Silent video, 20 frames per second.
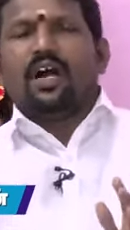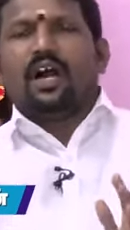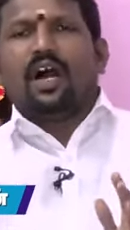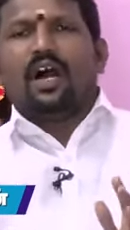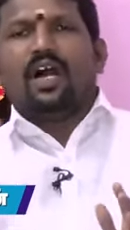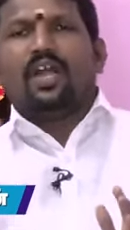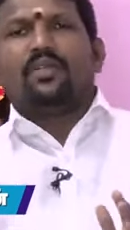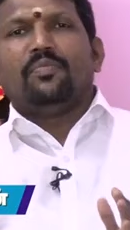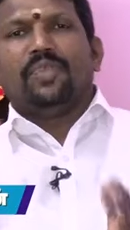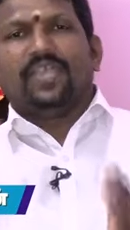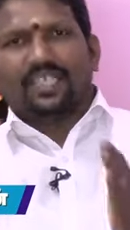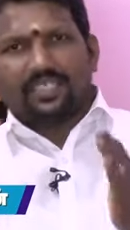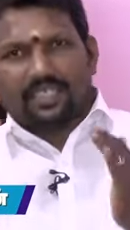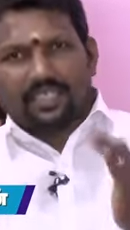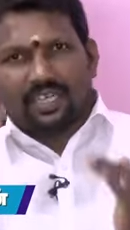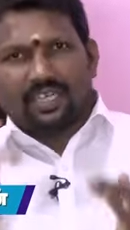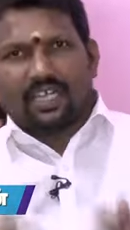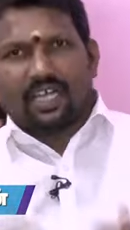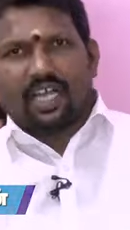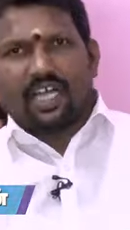
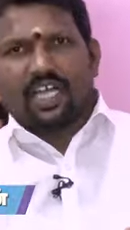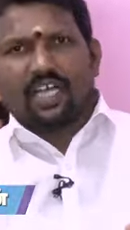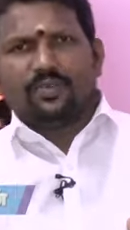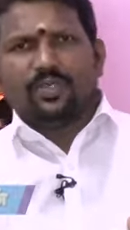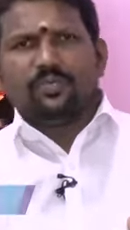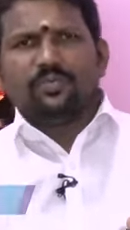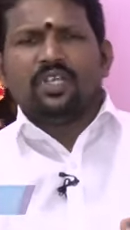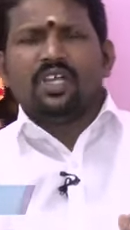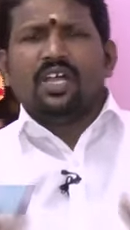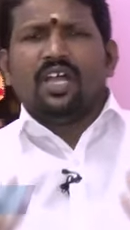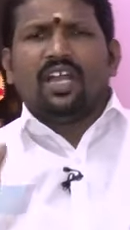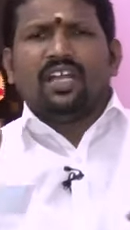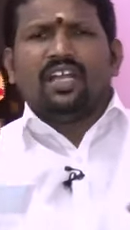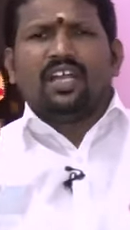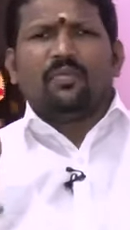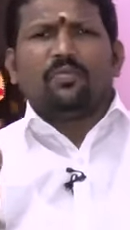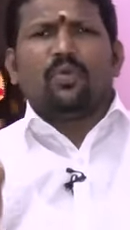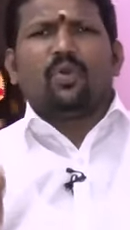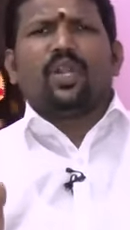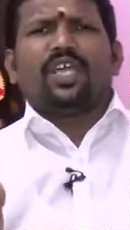ஆன்மீகத்திற்காகவும்
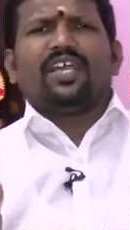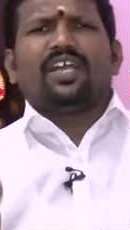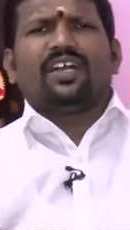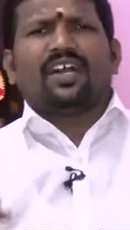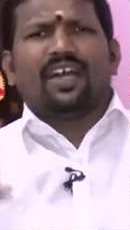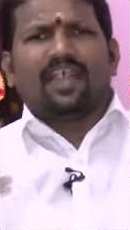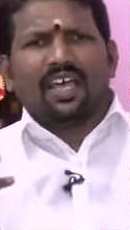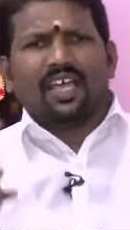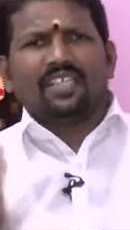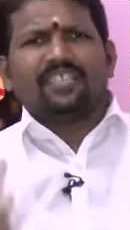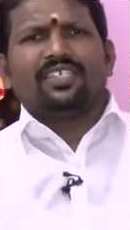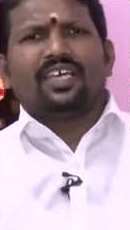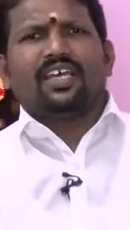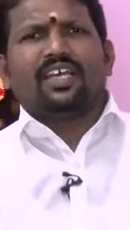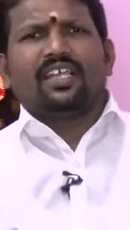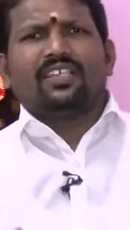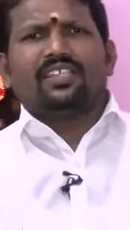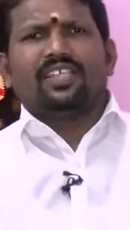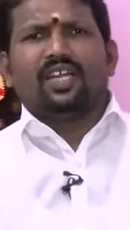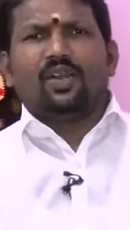நம்மளுடைய
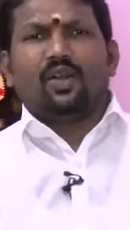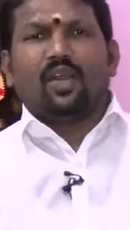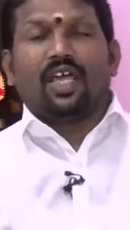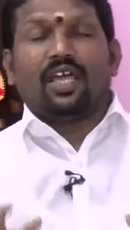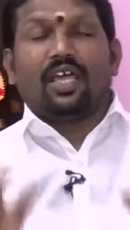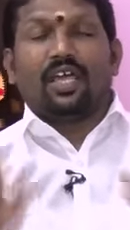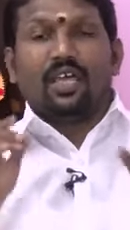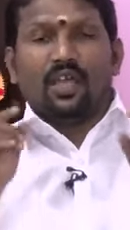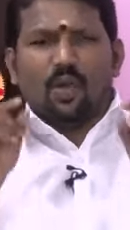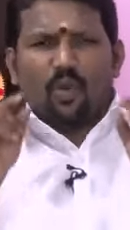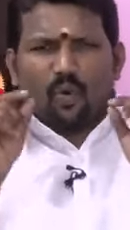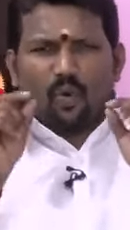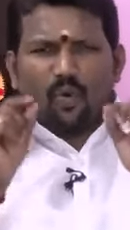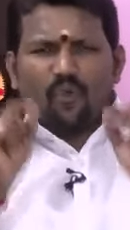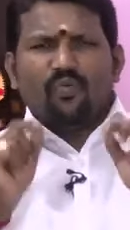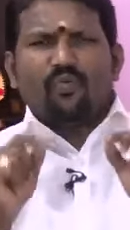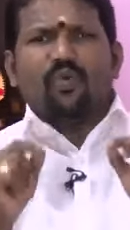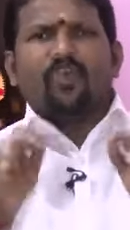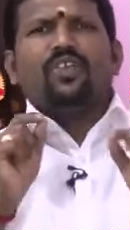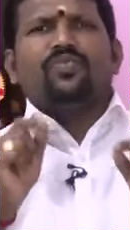கலாச்சாரத்தில் உள்ள
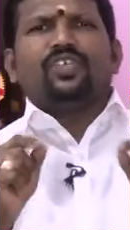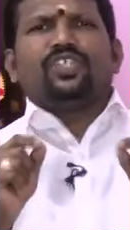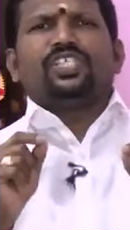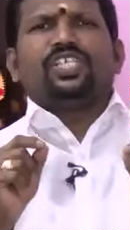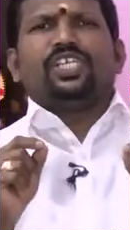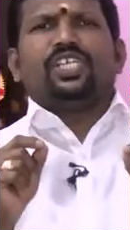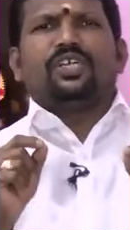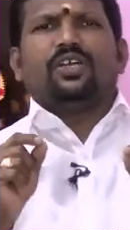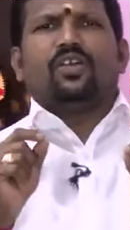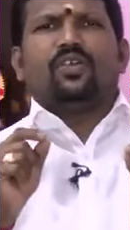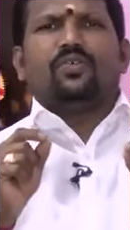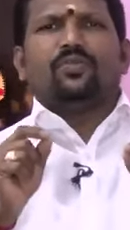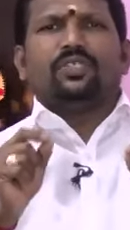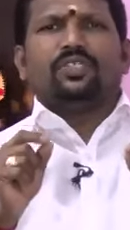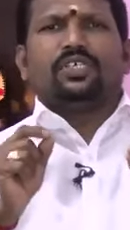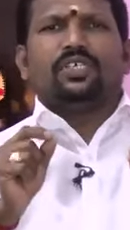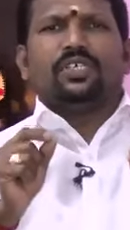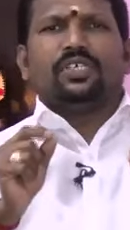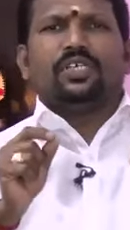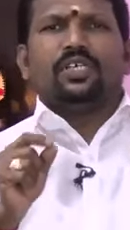ஒவ்வொரு விஷயங்களும்
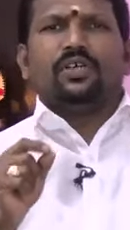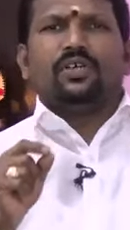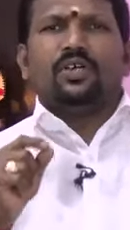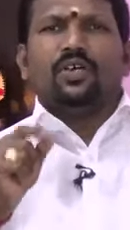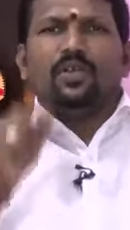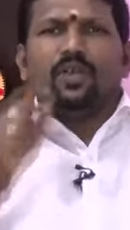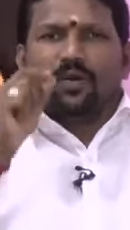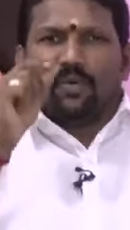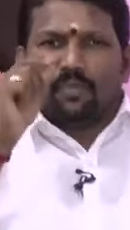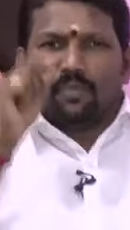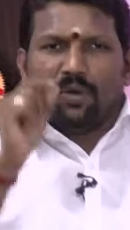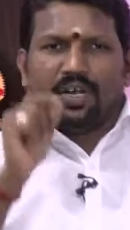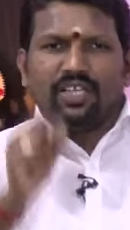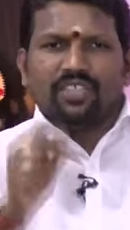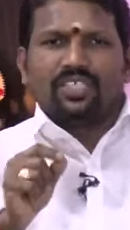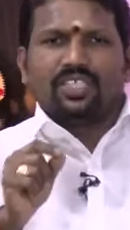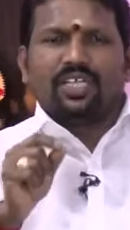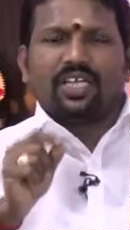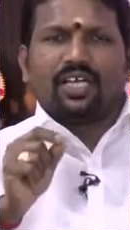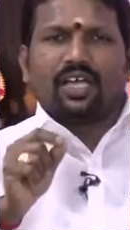வந்து
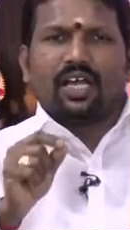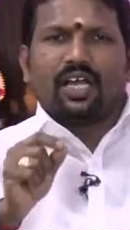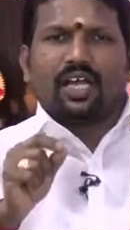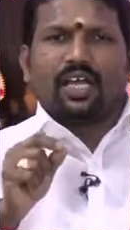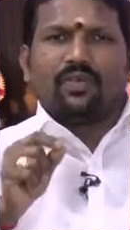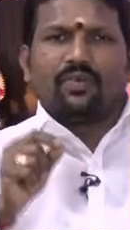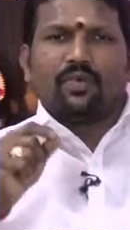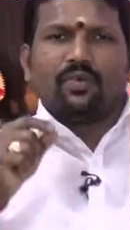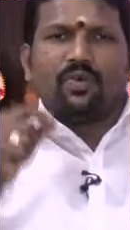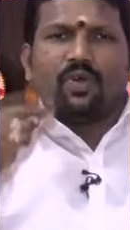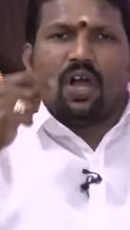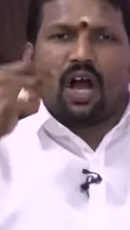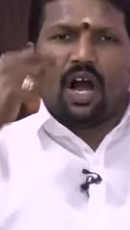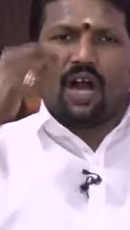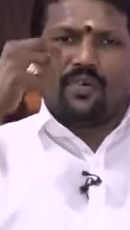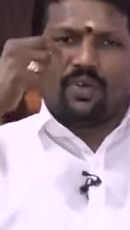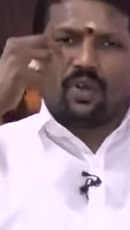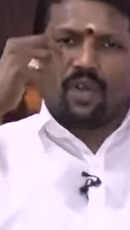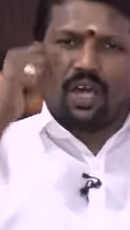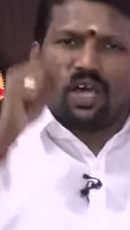மனுஷனுக்காகவும்
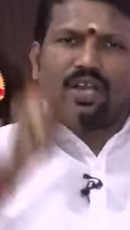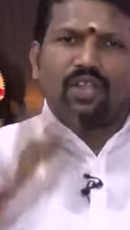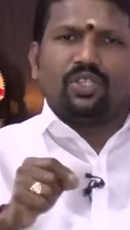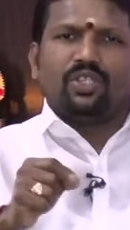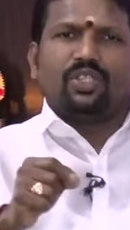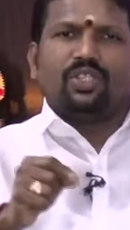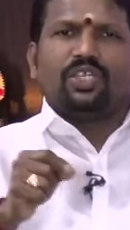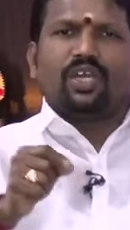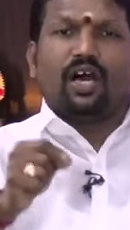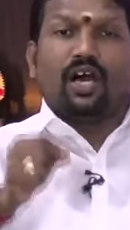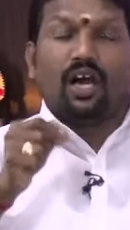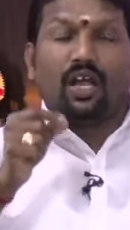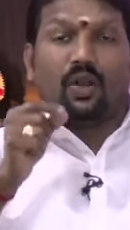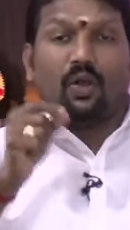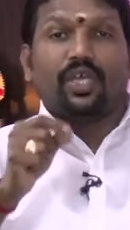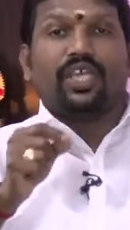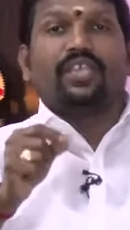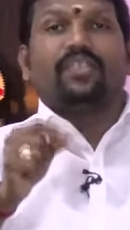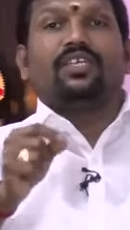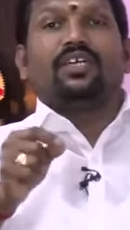அவனோட ஆரோக்கிய
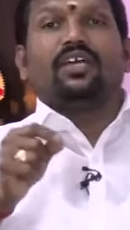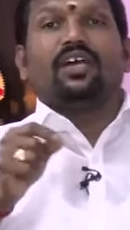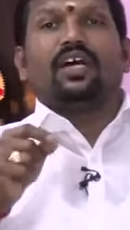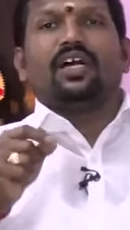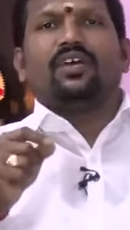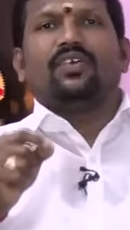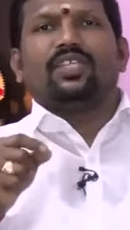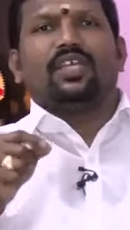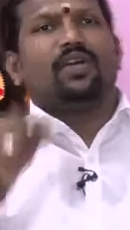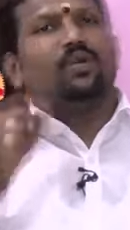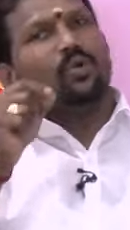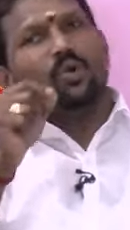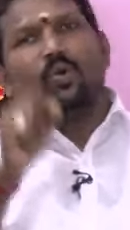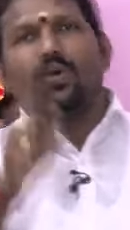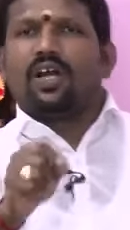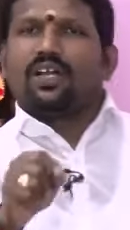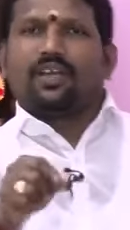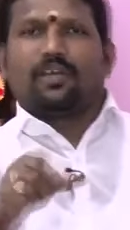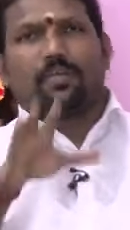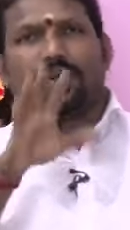ஆரோக்கியத்துக்காகவும் தான்
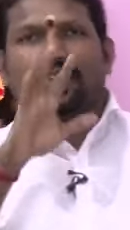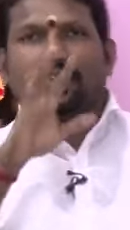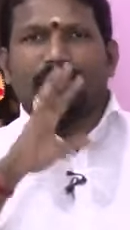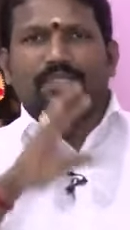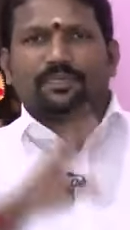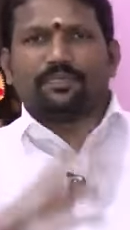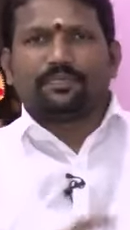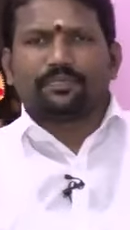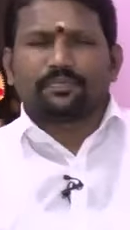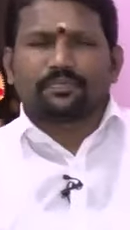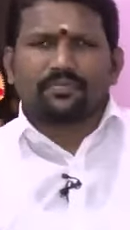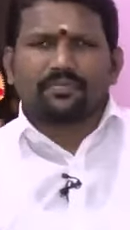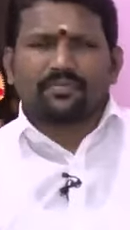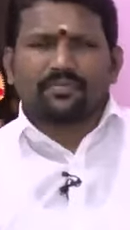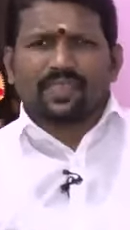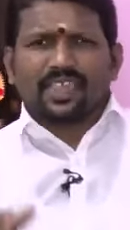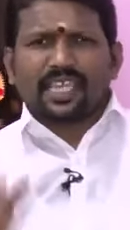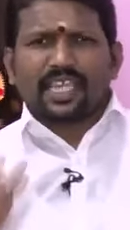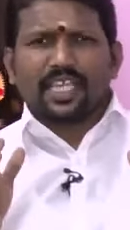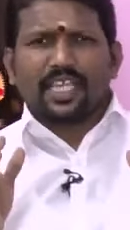உருவாக்கப்பட்டது
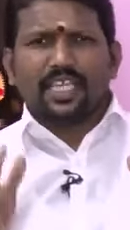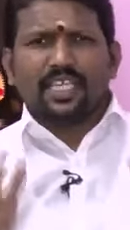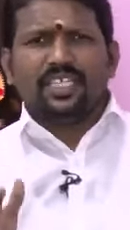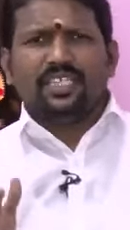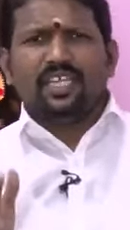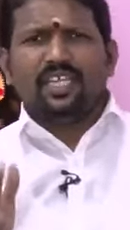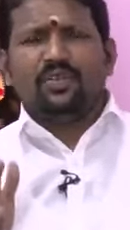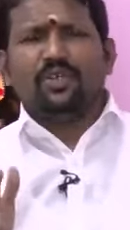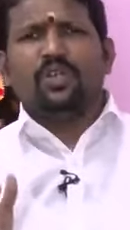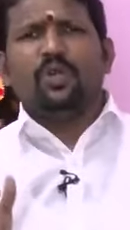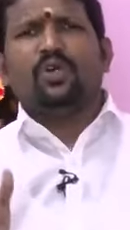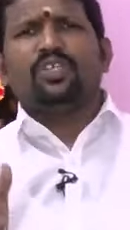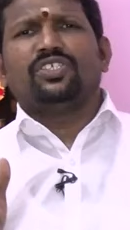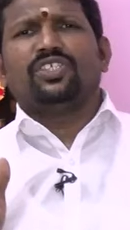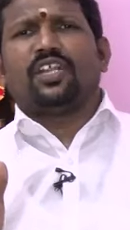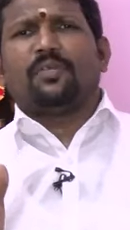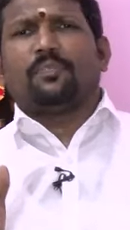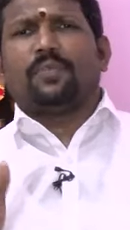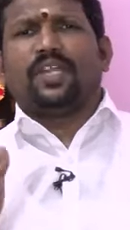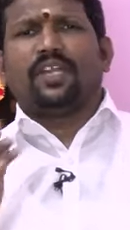இதில் இன்னொரு
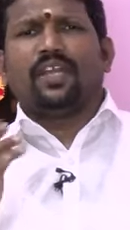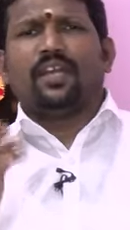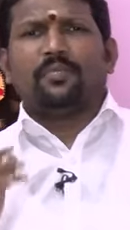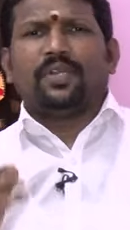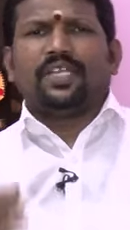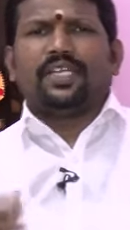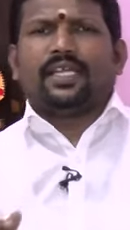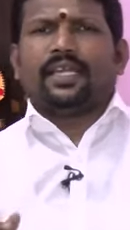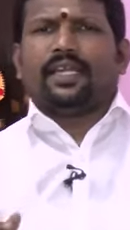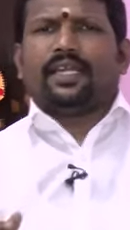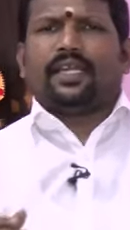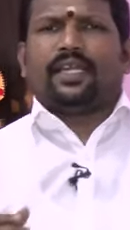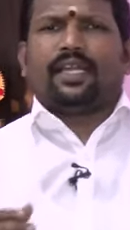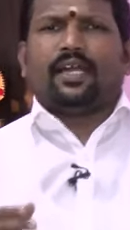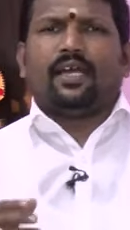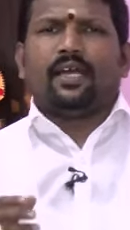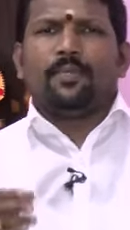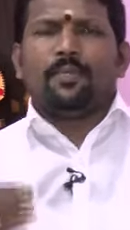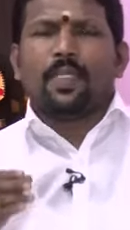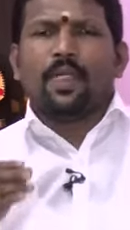சிறப்பு என்ன அப்படின்னு
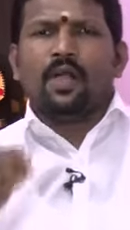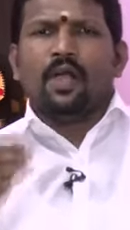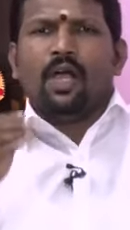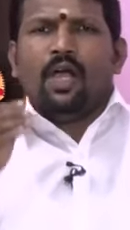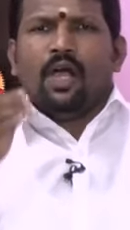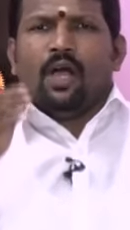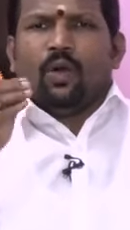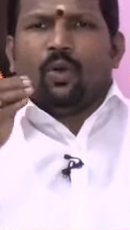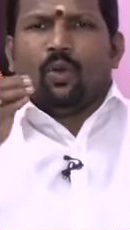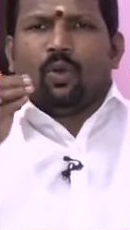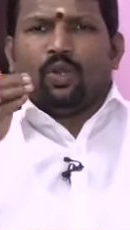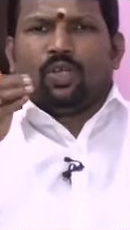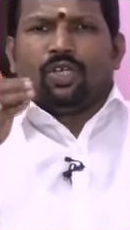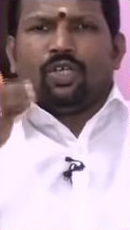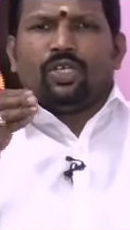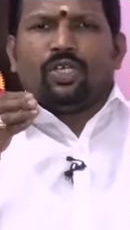கேட்டிங்கன்னா ஒரு